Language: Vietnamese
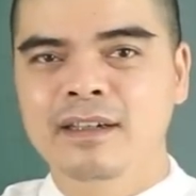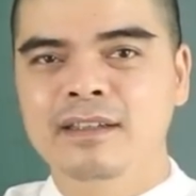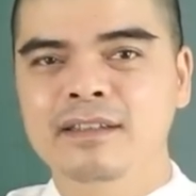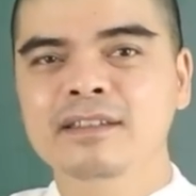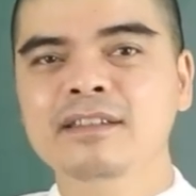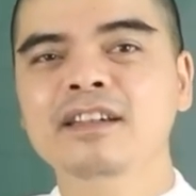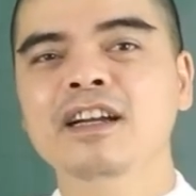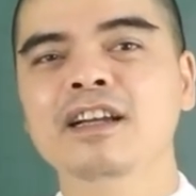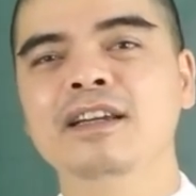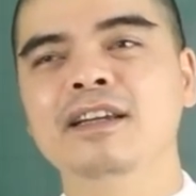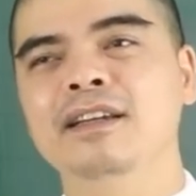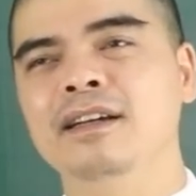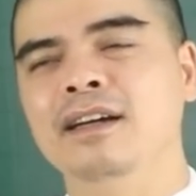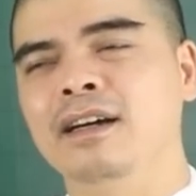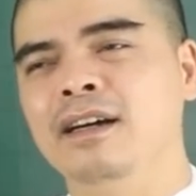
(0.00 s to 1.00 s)
Những
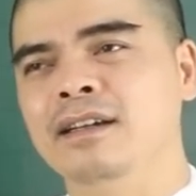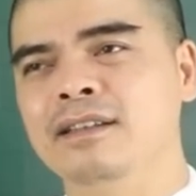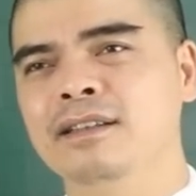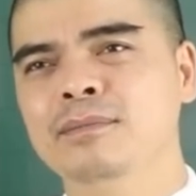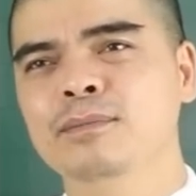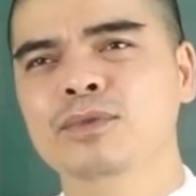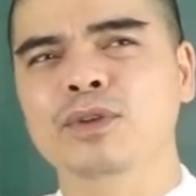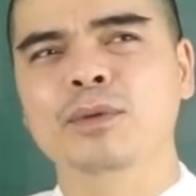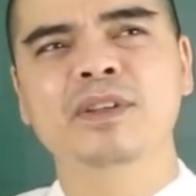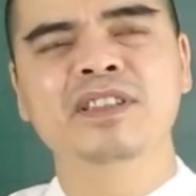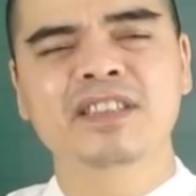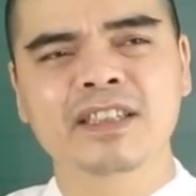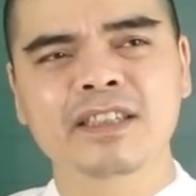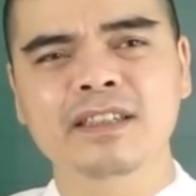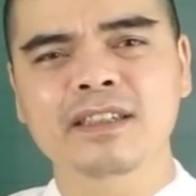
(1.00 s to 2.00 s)
người tuổi
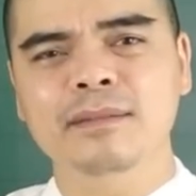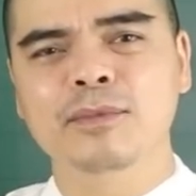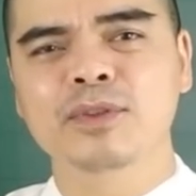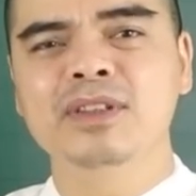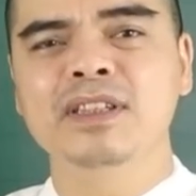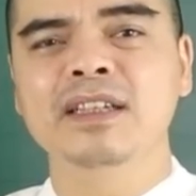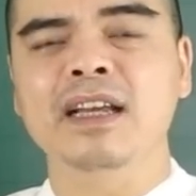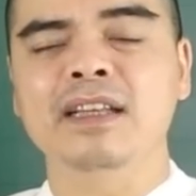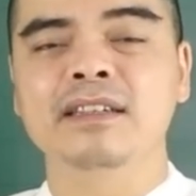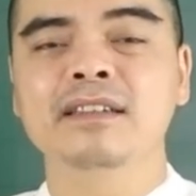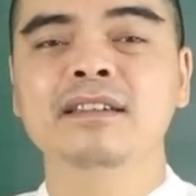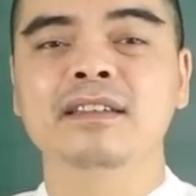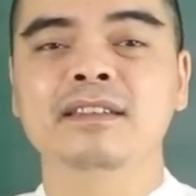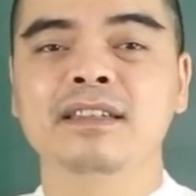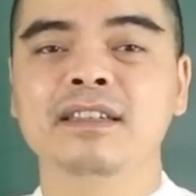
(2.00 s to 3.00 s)
49 là những
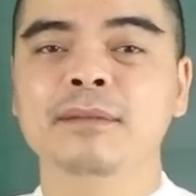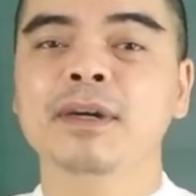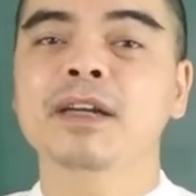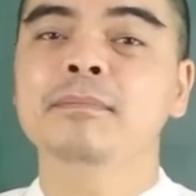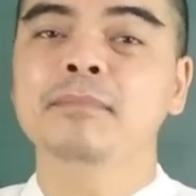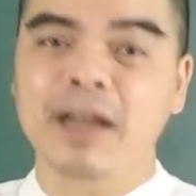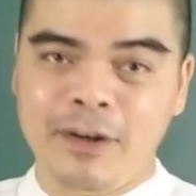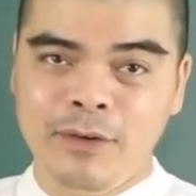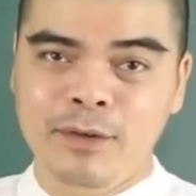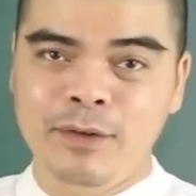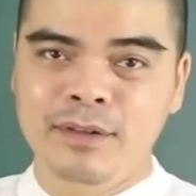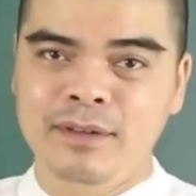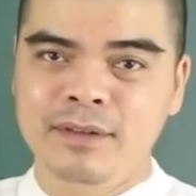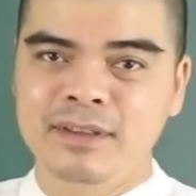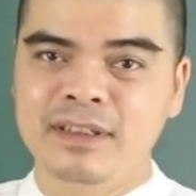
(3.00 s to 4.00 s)
người sinh năm Ất Mão,
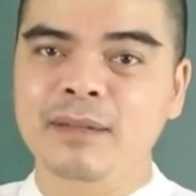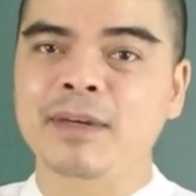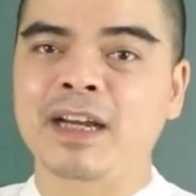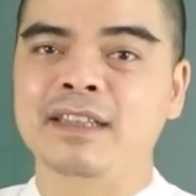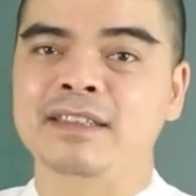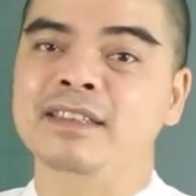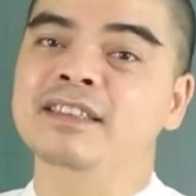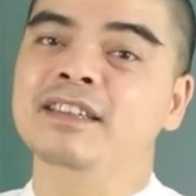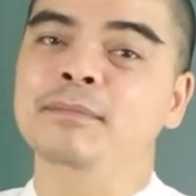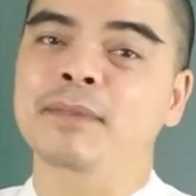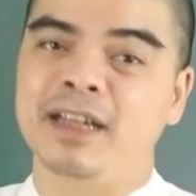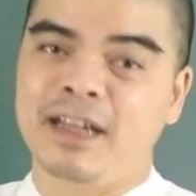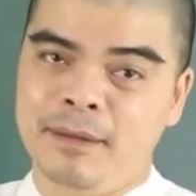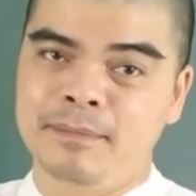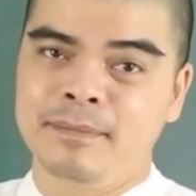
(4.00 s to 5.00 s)
sinh năm
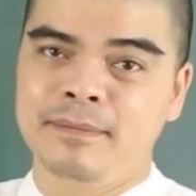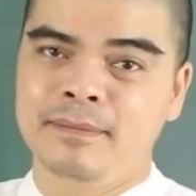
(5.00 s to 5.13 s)
1975.